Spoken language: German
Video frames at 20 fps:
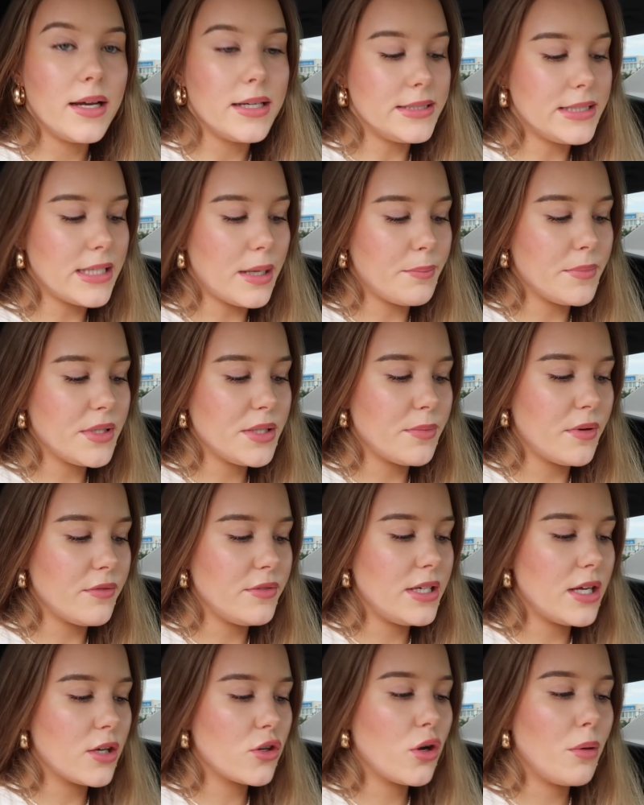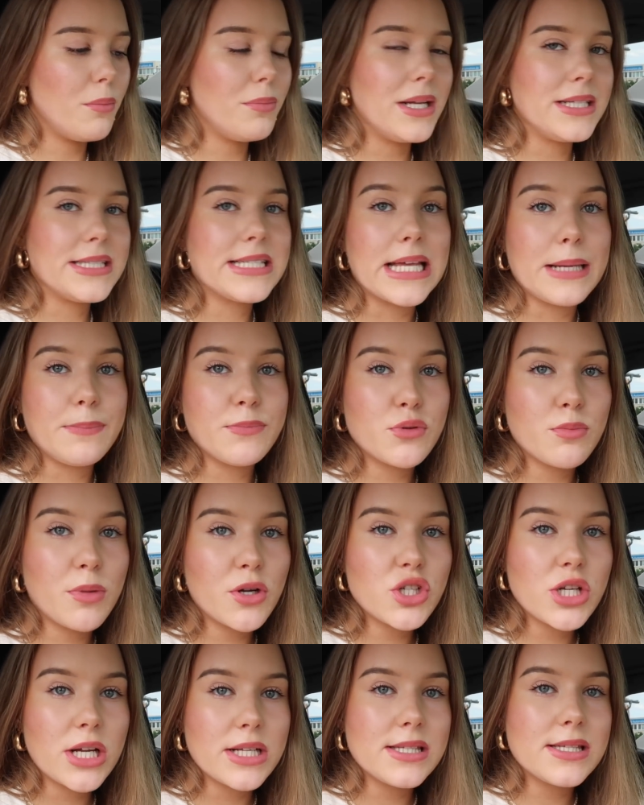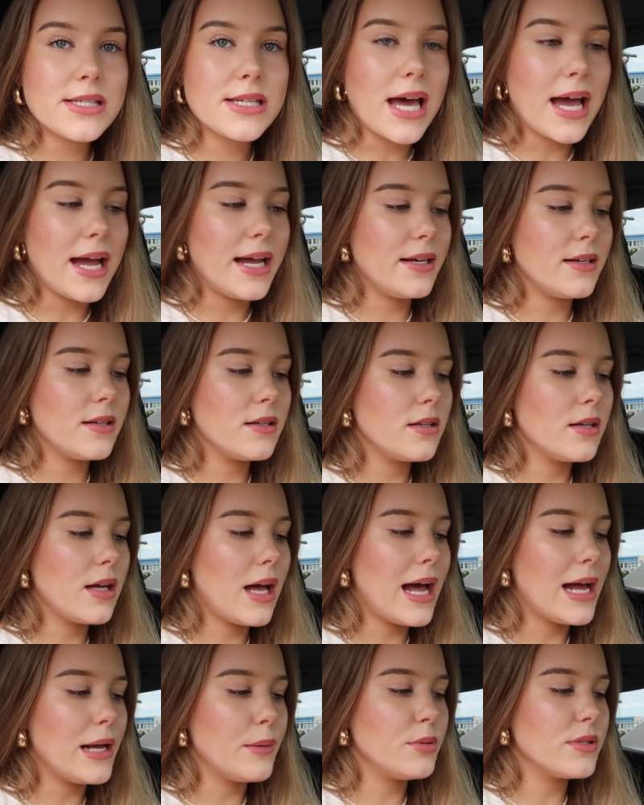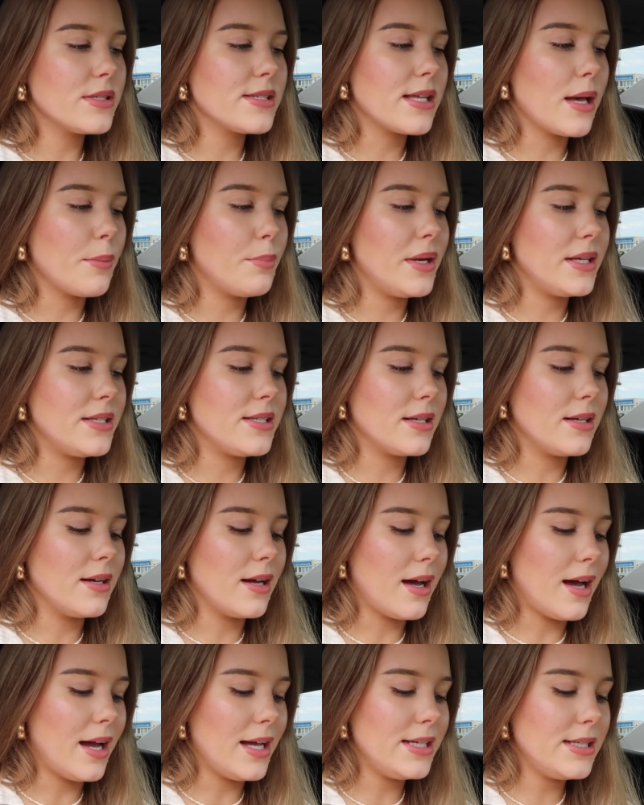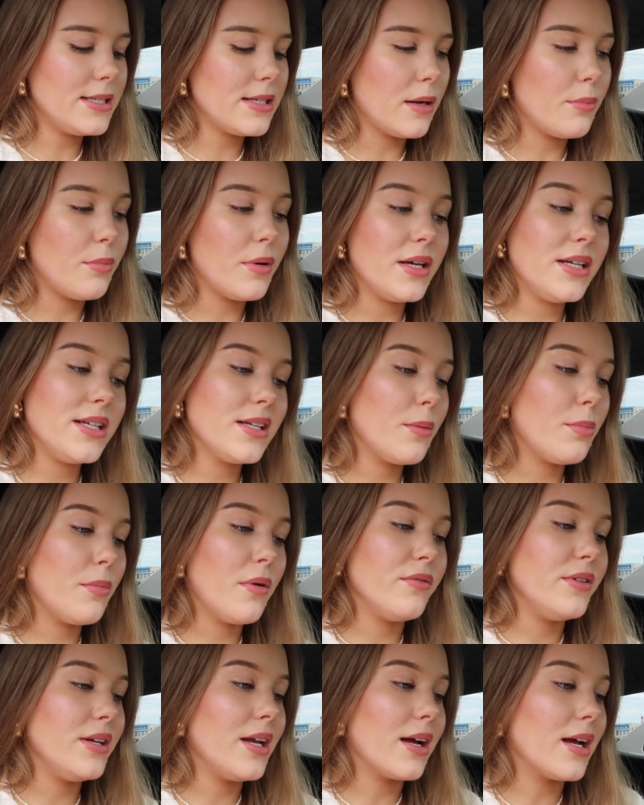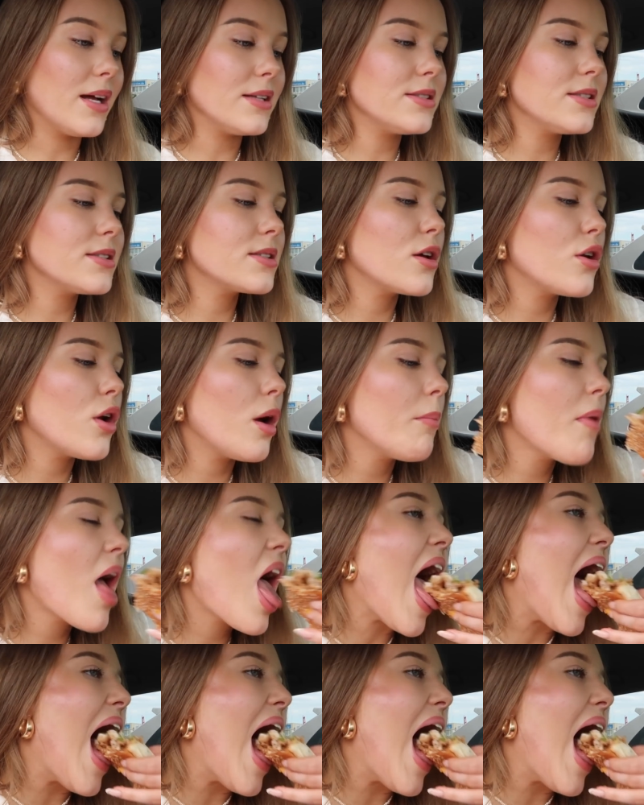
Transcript: Ich habe mich mal wieder komplett selbst überschätzt. Ein halbes Sub hätte gereicht, aber ich habe mal wieder ein ganzes genommen.